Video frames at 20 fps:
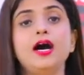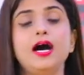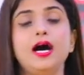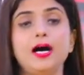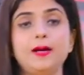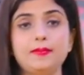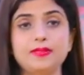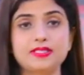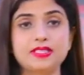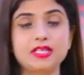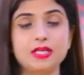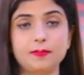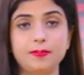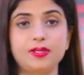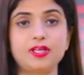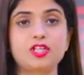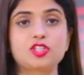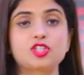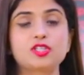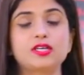आप इसकी
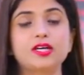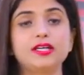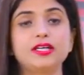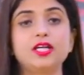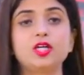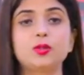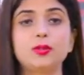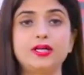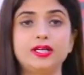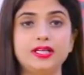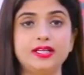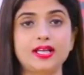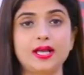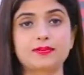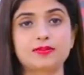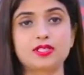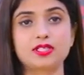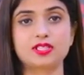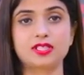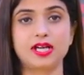रिपीटेशन करिए ट्वेंटी
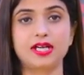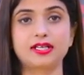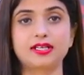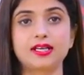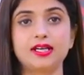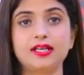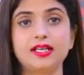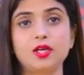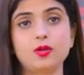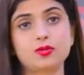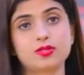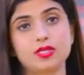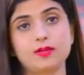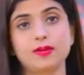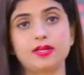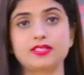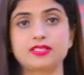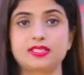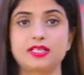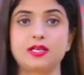रैप से स्टार्ट करिए उसके
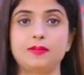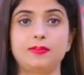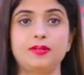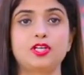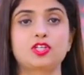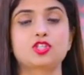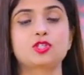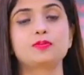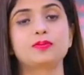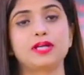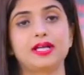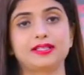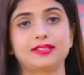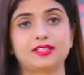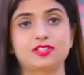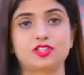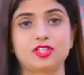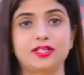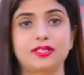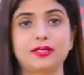बाद इसकी रिपीटेशन
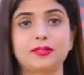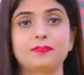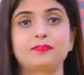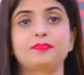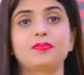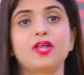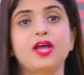बढ़ाते जाइए